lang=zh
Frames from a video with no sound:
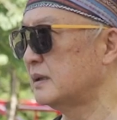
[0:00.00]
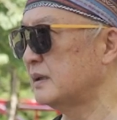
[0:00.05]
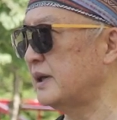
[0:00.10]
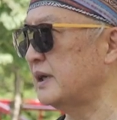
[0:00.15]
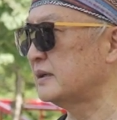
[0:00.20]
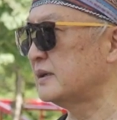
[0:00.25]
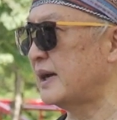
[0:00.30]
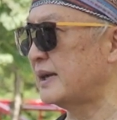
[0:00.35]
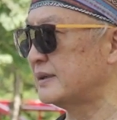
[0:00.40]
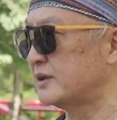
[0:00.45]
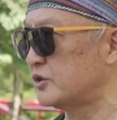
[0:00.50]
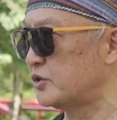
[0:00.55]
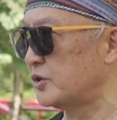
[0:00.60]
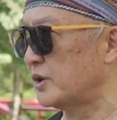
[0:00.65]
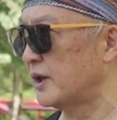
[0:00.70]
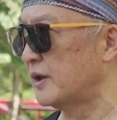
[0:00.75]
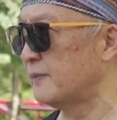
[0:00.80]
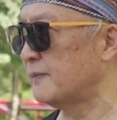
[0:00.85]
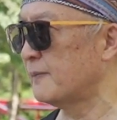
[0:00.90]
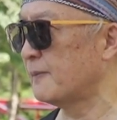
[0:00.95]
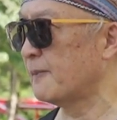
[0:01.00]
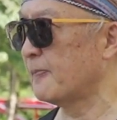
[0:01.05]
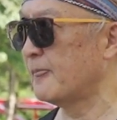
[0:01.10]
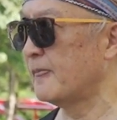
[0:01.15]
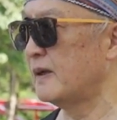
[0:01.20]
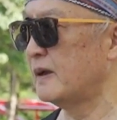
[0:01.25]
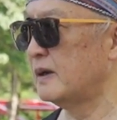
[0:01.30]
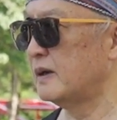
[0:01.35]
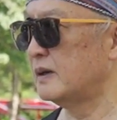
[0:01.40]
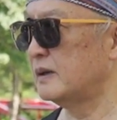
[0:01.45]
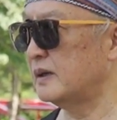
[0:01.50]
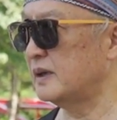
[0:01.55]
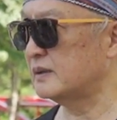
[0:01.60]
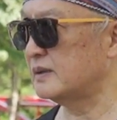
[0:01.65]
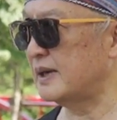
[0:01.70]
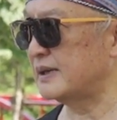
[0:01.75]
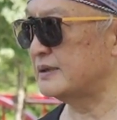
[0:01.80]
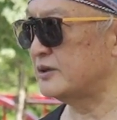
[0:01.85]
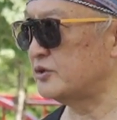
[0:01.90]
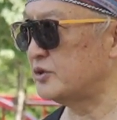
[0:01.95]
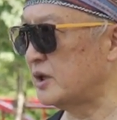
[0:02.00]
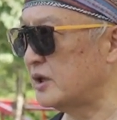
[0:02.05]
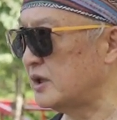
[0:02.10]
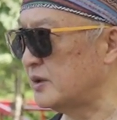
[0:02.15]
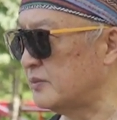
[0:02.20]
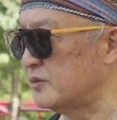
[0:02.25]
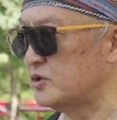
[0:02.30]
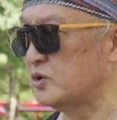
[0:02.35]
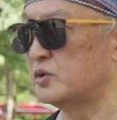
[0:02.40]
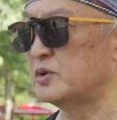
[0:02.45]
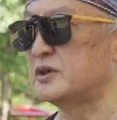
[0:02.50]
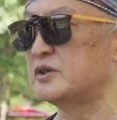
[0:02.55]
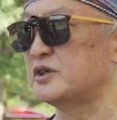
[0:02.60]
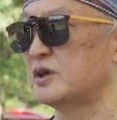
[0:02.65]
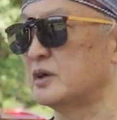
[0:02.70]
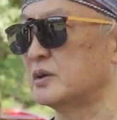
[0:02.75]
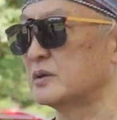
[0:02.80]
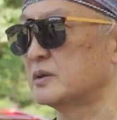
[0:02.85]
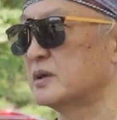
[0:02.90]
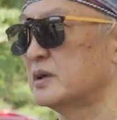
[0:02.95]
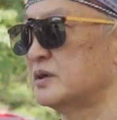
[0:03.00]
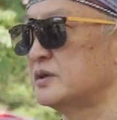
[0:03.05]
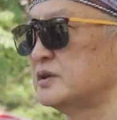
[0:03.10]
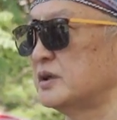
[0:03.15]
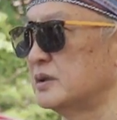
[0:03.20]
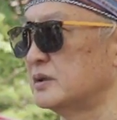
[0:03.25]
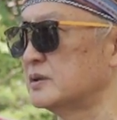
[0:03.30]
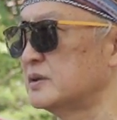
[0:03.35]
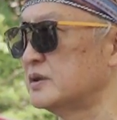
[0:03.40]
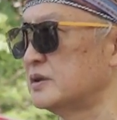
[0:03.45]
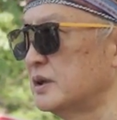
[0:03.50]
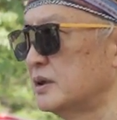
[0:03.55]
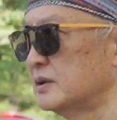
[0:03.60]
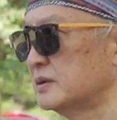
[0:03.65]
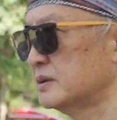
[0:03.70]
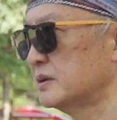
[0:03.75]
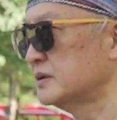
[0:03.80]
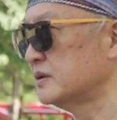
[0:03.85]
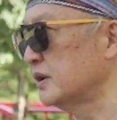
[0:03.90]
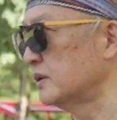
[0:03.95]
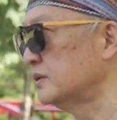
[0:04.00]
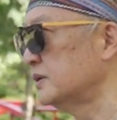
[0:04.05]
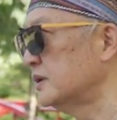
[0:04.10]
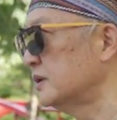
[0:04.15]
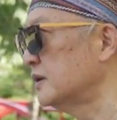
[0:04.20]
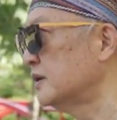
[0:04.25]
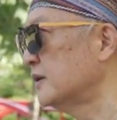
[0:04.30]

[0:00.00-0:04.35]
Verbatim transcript: 练太极拳，练太极拳你们就会小小小小。小